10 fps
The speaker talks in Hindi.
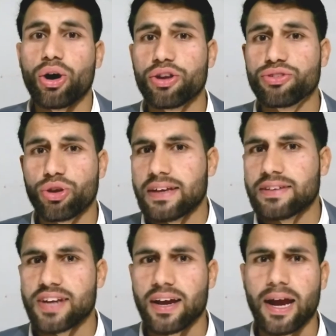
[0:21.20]
और जो
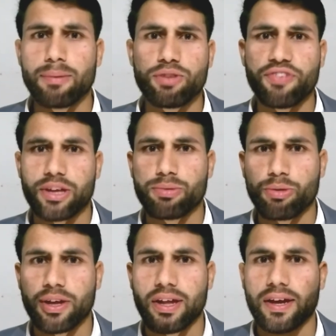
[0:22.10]
इंस्टाग्राम तो और
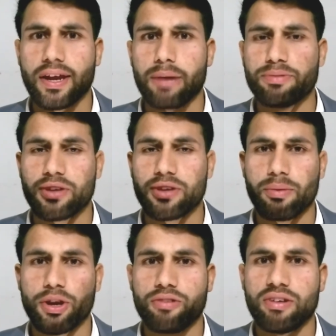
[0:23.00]
फेसबुक पे देख रहे हैं आप
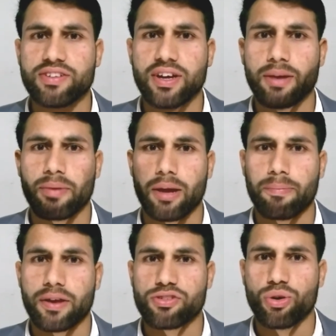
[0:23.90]
सबसे भी रिक्वेस्ट है कि मेरे
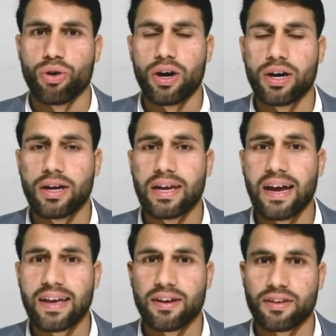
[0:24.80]
पेज को
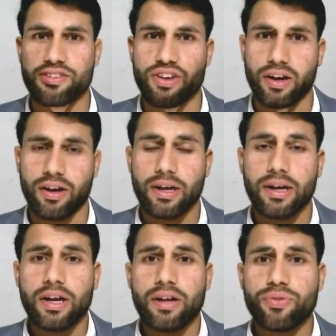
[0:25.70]
लाइक कर दीजिएगा
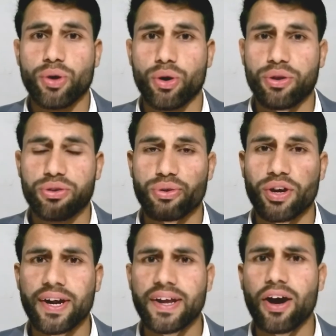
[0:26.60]
तो
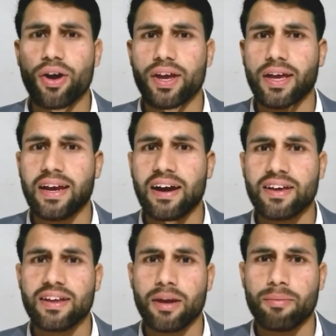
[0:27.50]
दोस्तों इंडिया और
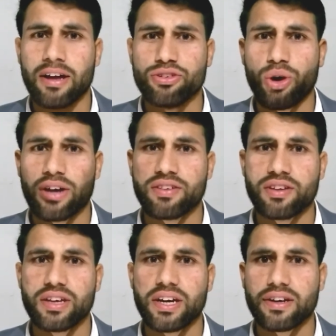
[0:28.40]
इंग्लैंड के दरमियान जो
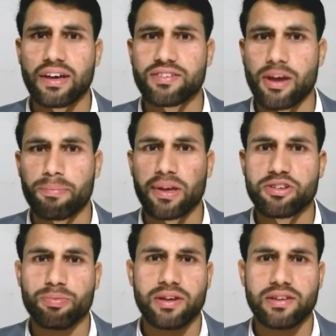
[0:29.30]
आईसीसी टेस्ट
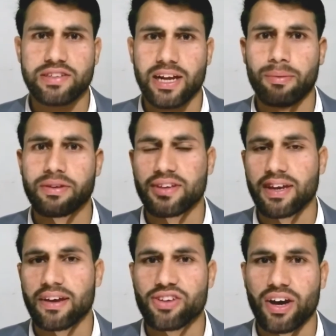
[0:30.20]
चैंपियनशिप के सिलसिले में
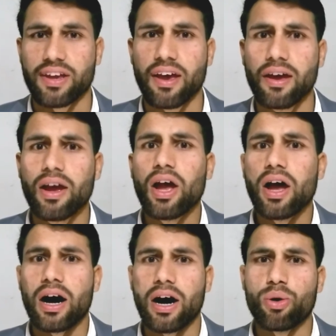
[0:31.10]
सीरीज जारी है
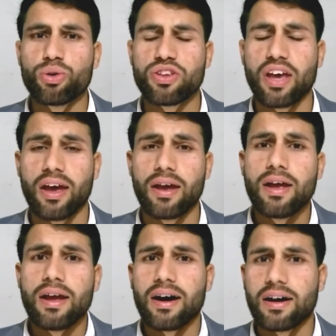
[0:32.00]
आ,
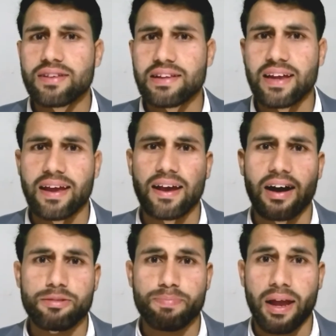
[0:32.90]
उसके सिलसिले
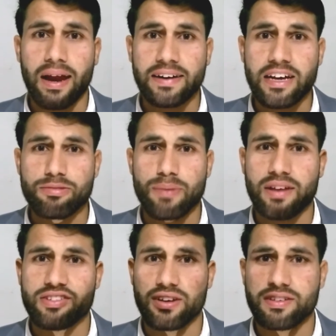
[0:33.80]
का आज पहला टेस्ट
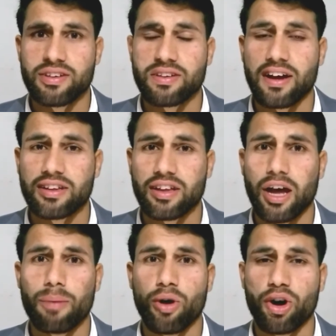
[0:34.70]
मैच है जिसका
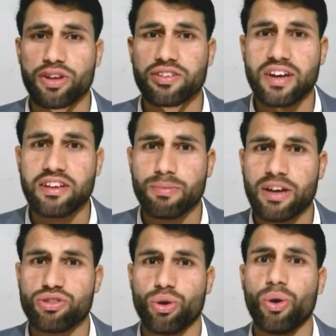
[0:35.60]
अख्ताम और इस टेस्ट
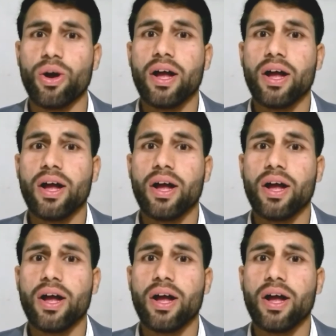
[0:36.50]
मैच को